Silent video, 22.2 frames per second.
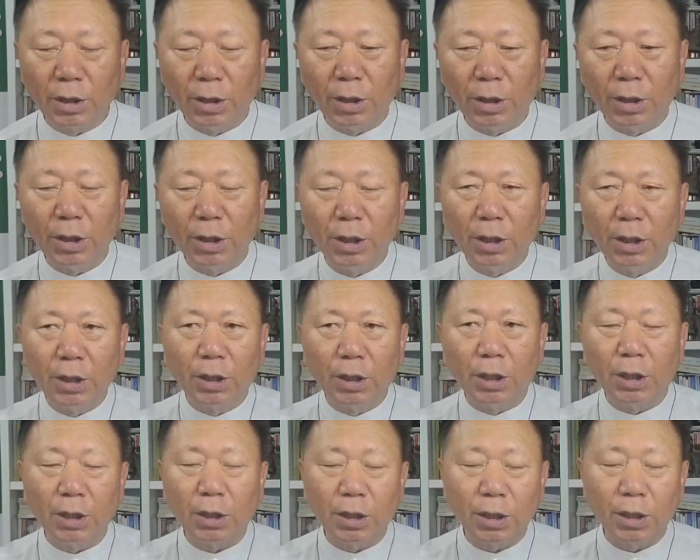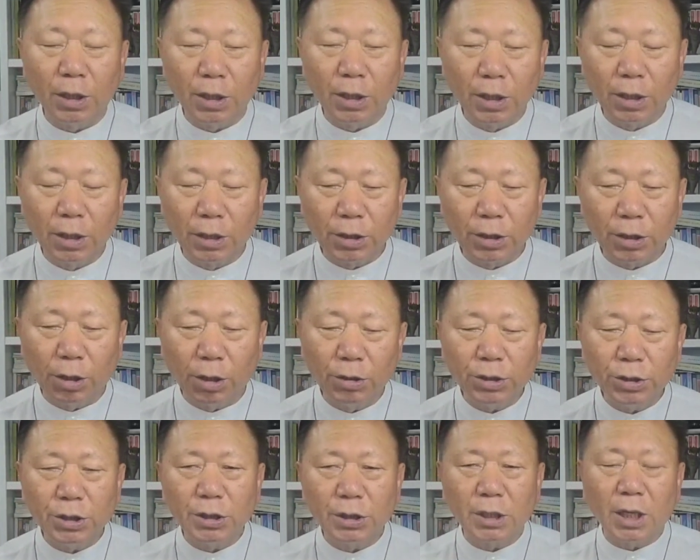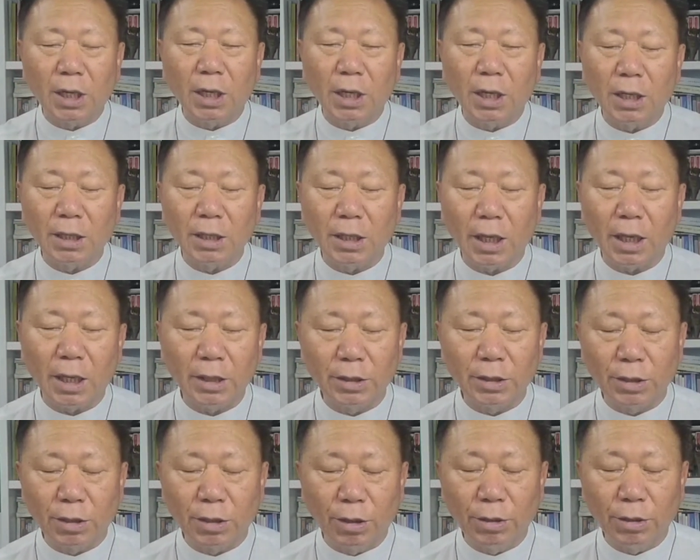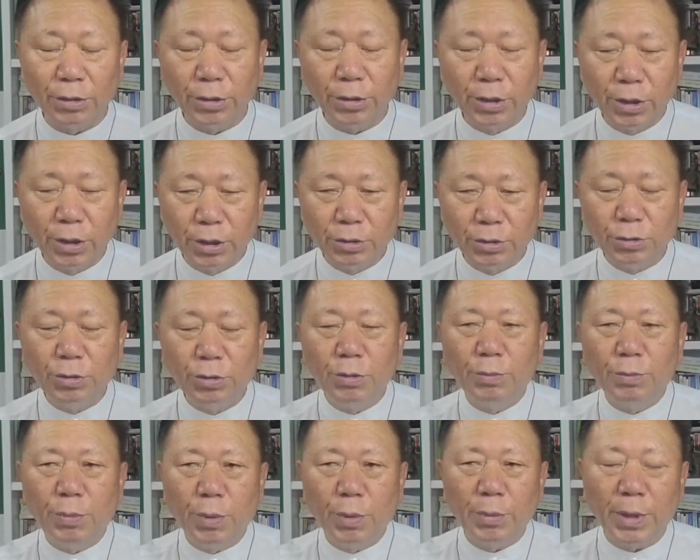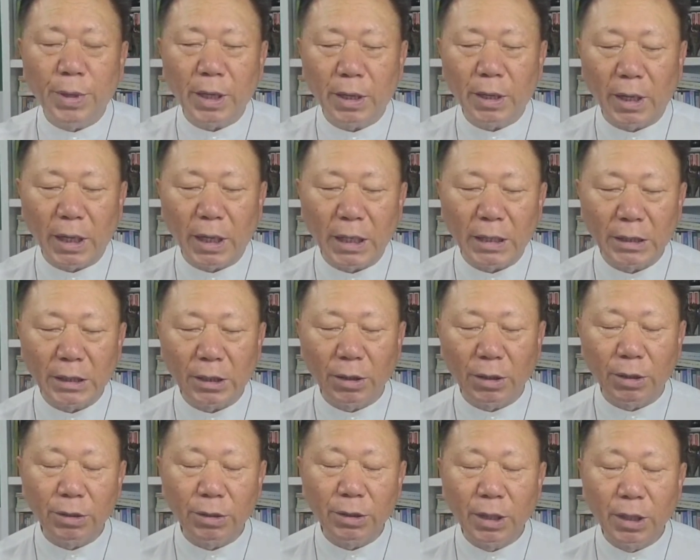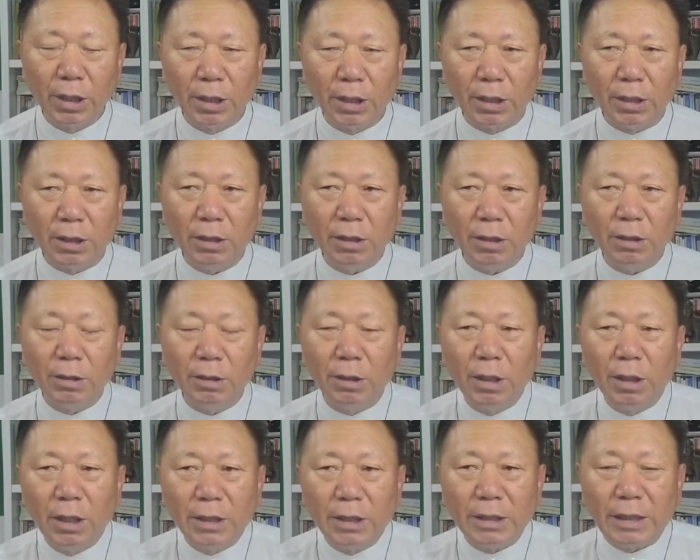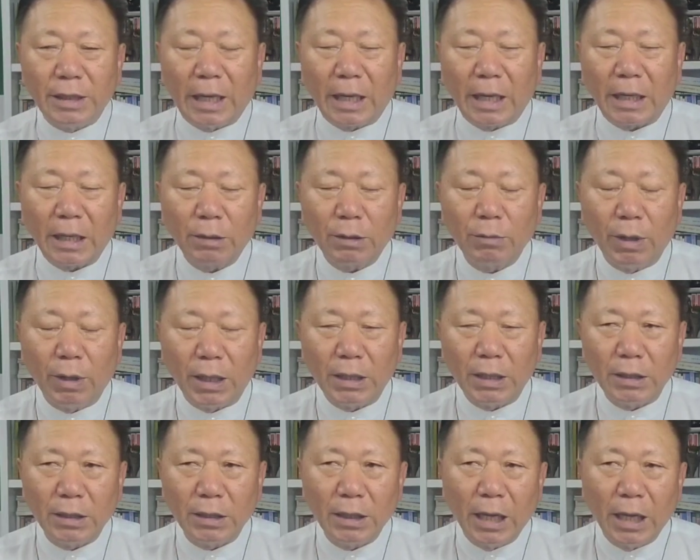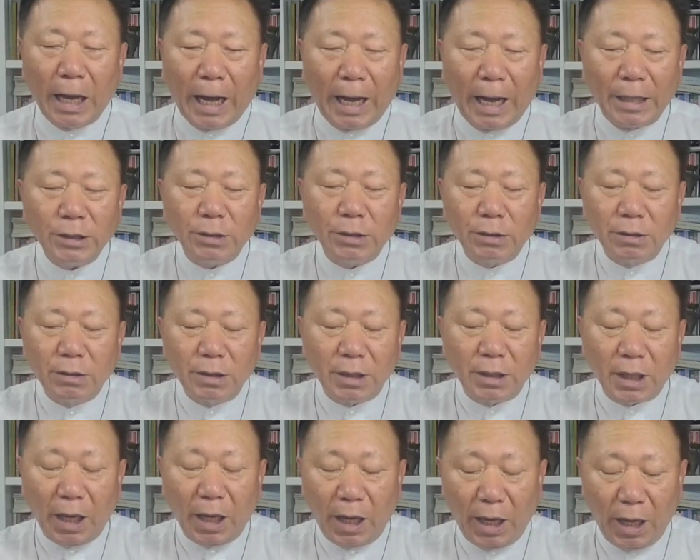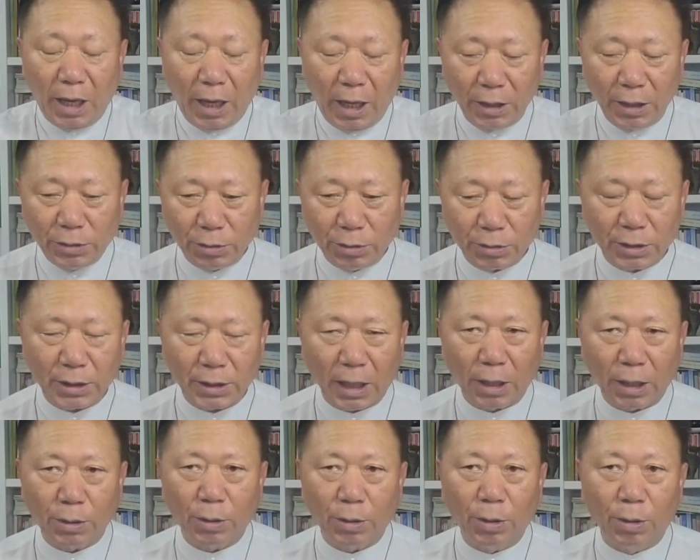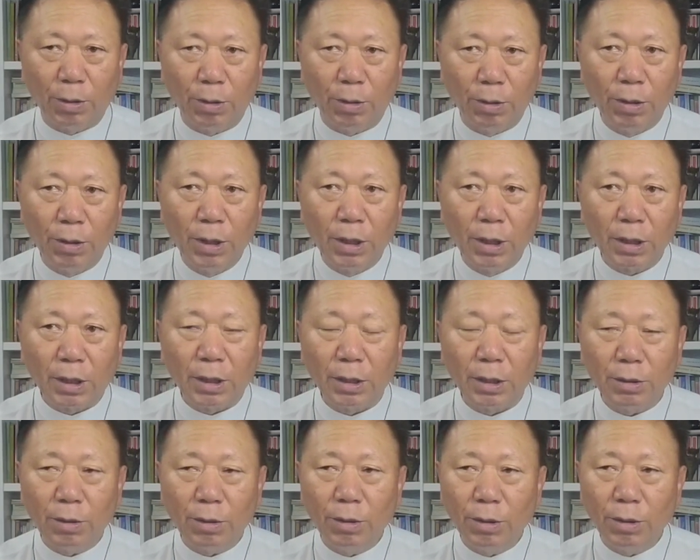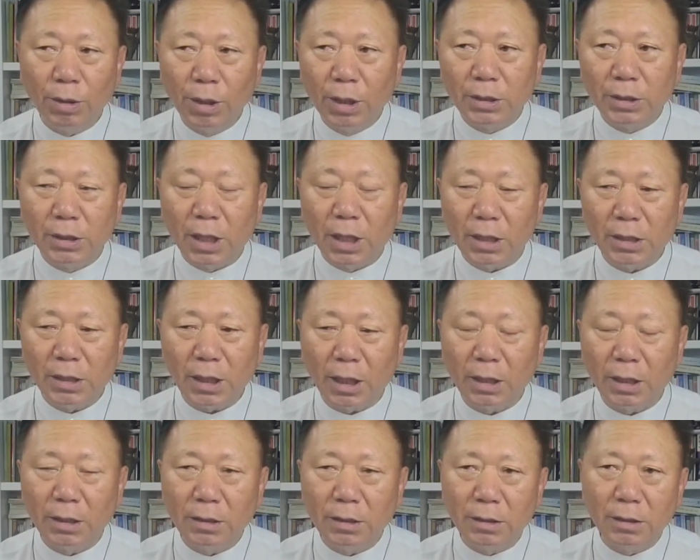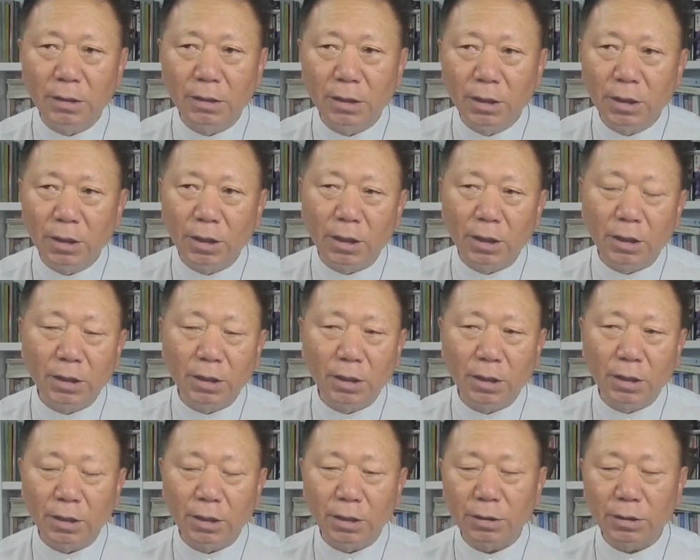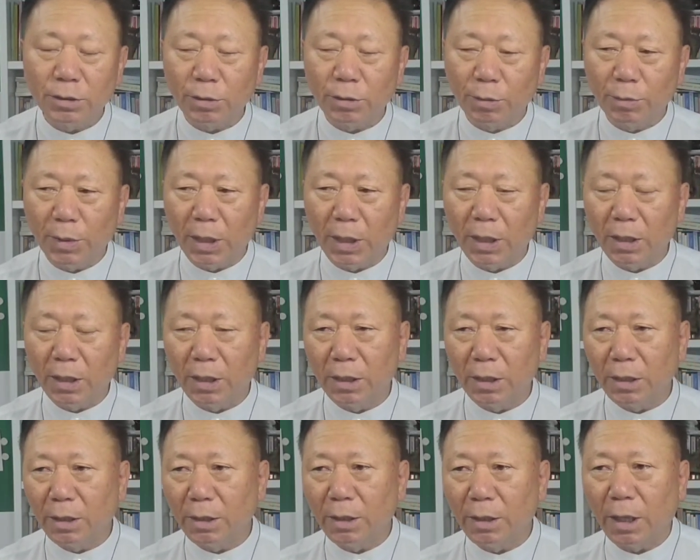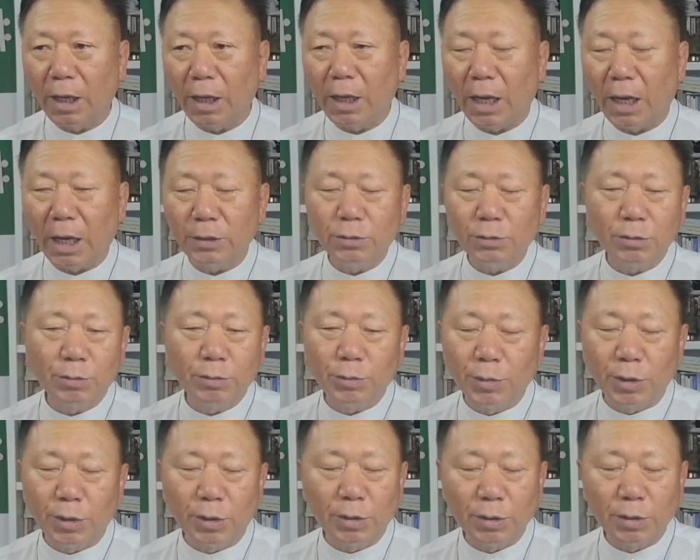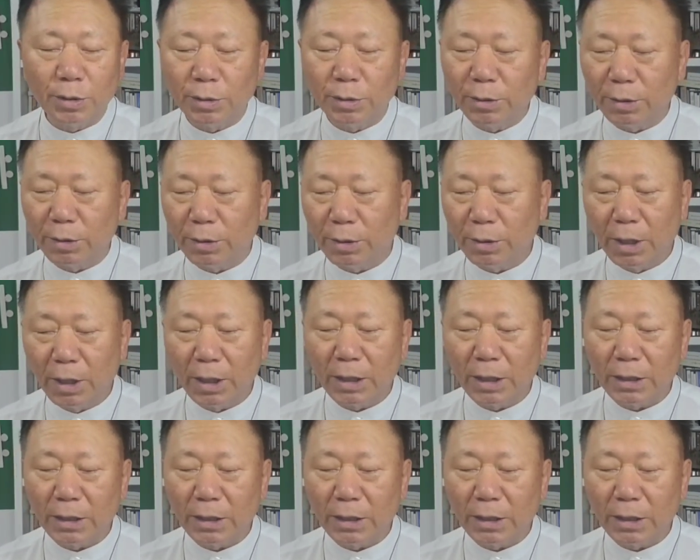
어, 예, 형식에 대한 것, 율법에 관한 것, 이런 나라고 하는 아성을 계속 쌓고 그리고 세상은 에, 예, 정말 아주 뭐 에,